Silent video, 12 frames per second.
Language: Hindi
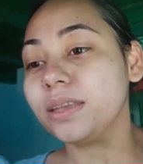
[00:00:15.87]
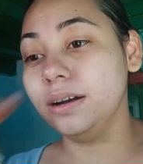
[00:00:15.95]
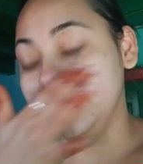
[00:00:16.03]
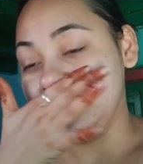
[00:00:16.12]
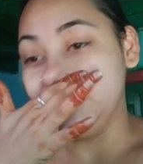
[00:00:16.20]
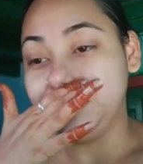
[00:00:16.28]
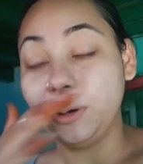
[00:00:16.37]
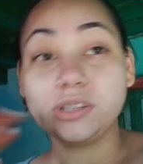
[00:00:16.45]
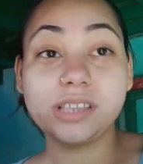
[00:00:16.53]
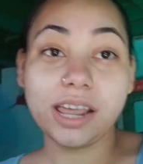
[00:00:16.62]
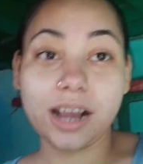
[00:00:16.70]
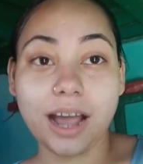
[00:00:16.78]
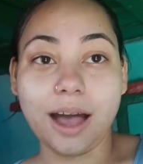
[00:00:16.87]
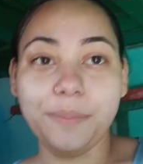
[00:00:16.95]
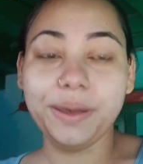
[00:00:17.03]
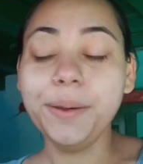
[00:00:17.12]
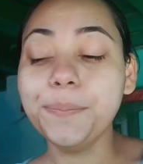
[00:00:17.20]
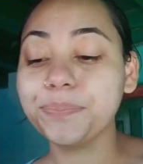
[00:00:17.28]
आ, बहुत सारा
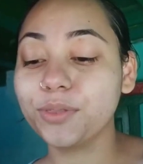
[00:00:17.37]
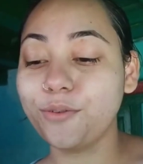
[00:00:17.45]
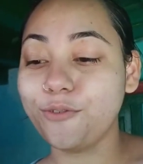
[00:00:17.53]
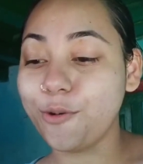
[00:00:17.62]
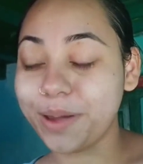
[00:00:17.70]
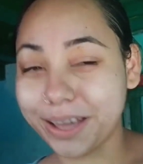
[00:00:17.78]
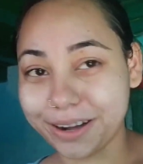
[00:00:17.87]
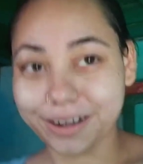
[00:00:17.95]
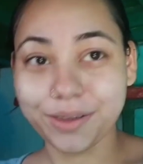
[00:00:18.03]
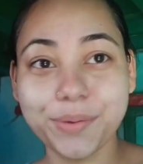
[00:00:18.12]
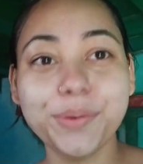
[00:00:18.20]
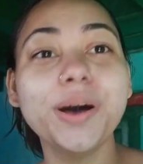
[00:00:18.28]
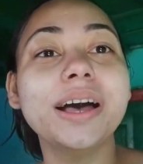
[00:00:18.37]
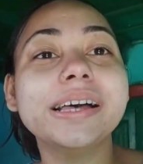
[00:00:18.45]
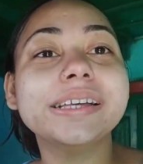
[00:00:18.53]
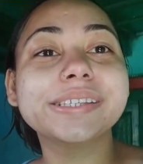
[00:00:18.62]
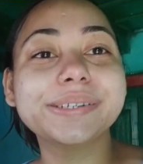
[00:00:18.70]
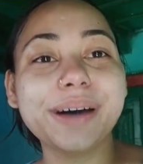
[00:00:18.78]
काम है तो वो मैं कर रही हूँ
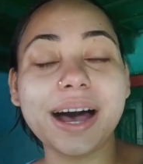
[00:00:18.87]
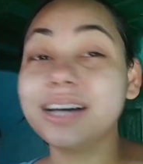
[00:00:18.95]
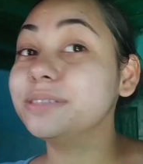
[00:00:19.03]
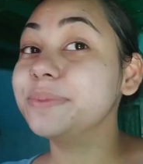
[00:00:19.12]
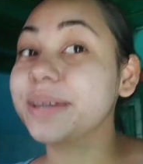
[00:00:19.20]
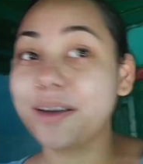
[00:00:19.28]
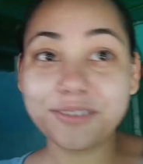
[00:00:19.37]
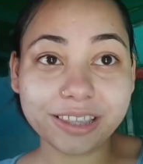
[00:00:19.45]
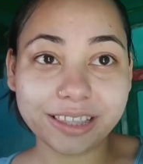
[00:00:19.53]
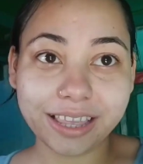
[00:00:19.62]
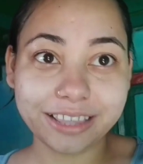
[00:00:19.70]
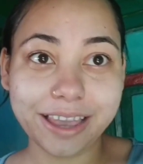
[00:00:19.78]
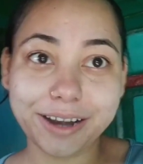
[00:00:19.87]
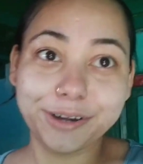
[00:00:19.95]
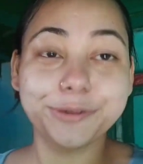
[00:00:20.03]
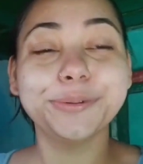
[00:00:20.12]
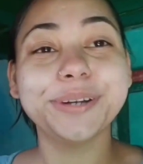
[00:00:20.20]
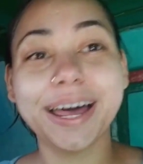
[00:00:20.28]
सो so, आज मैं काफ़ी ज़्यादा
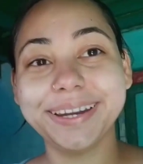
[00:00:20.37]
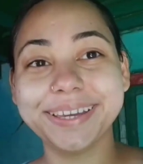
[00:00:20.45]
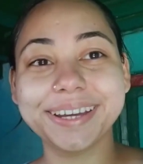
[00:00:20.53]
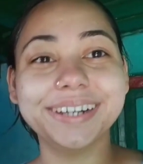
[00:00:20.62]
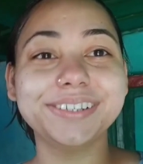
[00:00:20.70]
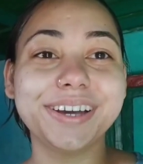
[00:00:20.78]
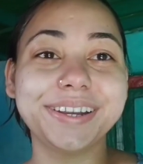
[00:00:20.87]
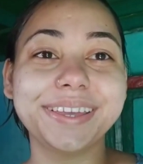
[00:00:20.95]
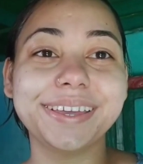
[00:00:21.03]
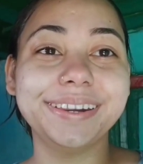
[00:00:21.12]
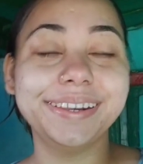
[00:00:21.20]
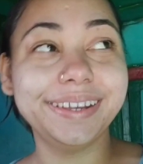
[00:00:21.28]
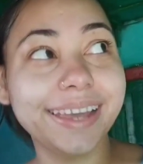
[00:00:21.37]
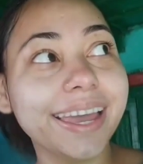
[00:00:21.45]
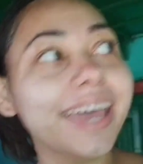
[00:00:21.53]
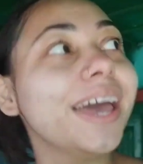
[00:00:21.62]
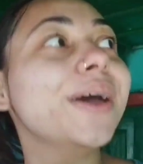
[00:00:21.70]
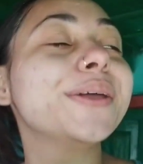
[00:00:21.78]
एक्साइटेड हूँ नानी के घर जाने के
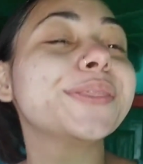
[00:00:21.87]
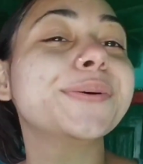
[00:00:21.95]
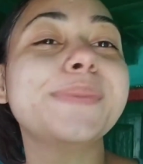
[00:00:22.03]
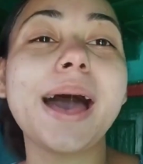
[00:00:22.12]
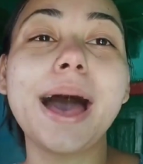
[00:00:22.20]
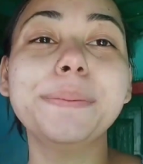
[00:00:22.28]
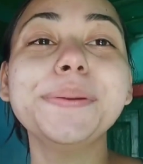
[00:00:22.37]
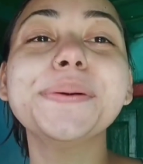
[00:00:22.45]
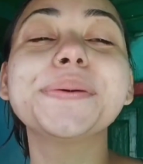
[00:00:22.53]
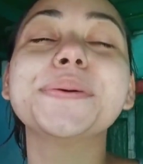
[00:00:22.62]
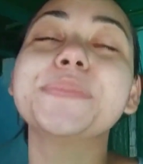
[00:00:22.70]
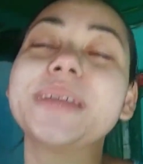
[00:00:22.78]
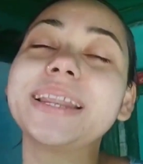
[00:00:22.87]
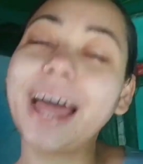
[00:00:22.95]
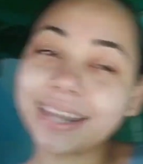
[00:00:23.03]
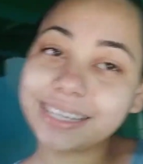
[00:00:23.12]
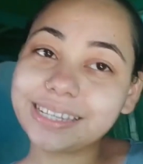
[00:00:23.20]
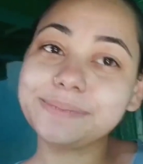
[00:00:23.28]
लिए तो मैं आप लोगों को मेरी
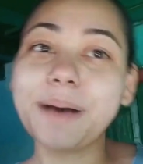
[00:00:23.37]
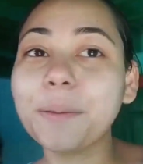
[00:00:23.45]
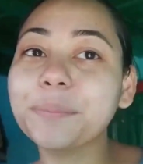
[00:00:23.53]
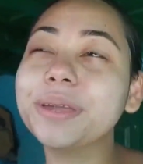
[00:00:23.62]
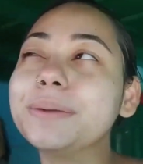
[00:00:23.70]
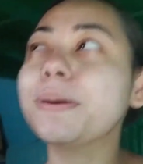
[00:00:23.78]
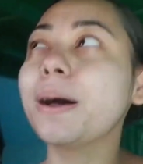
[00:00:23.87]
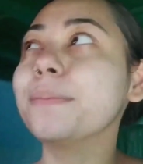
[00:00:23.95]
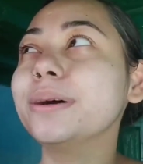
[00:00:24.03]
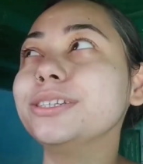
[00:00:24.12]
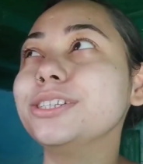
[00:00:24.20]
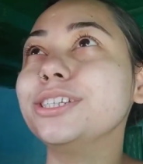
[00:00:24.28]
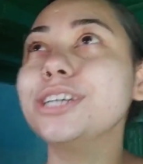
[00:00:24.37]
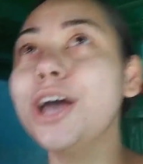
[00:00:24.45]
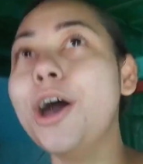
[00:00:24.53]
नानी मामी मामा जी